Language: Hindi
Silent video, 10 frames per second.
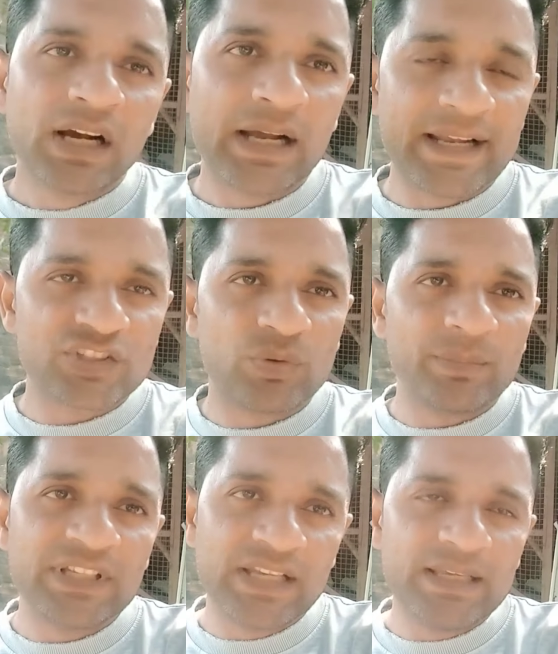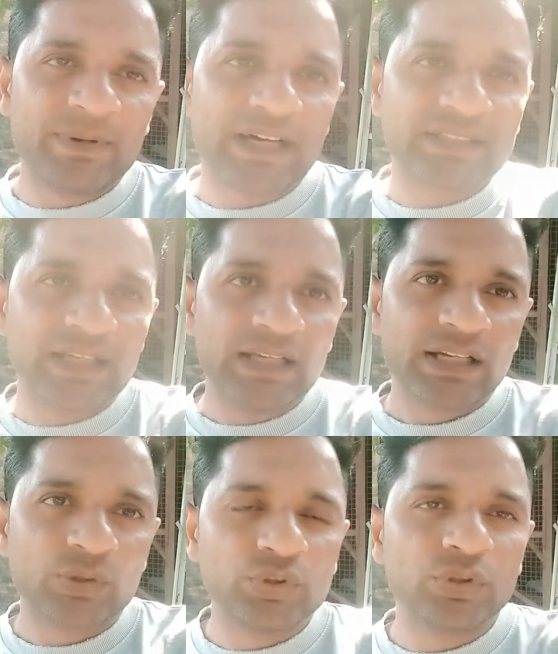एक्चुअल में यही बात है
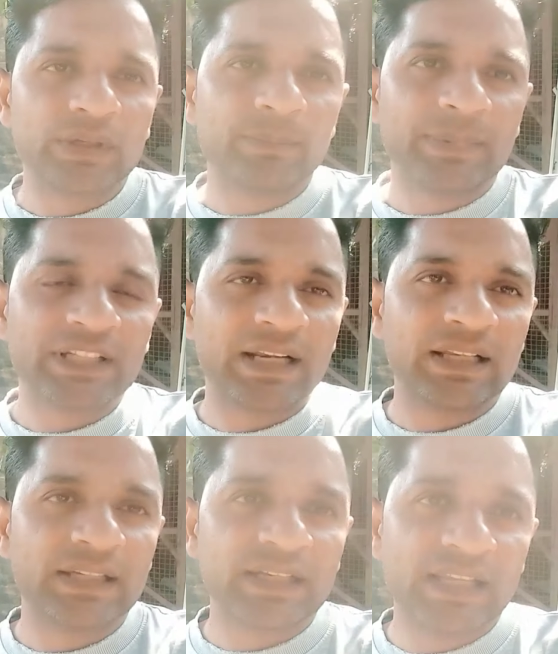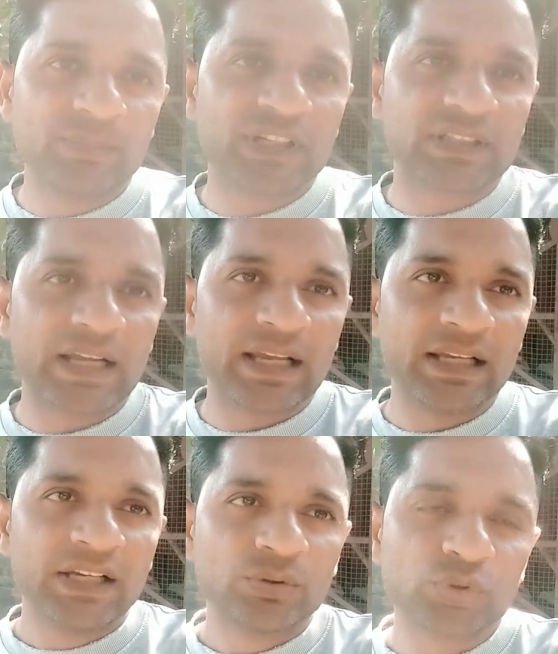कोई बता रहा है कि नहीं बिकता है
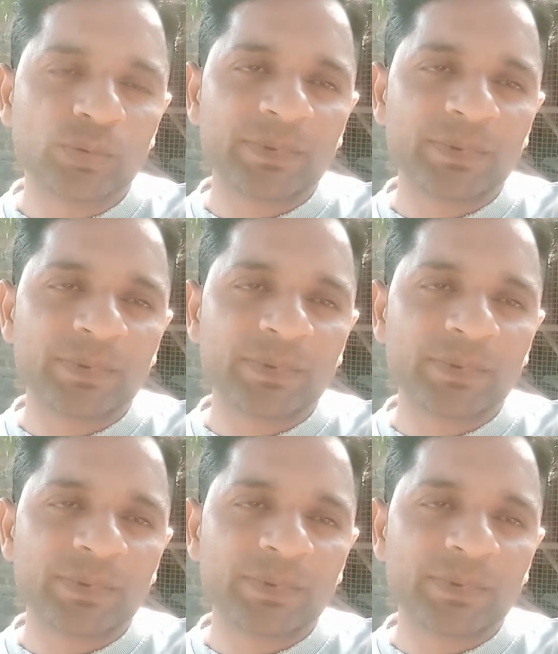दोस्तों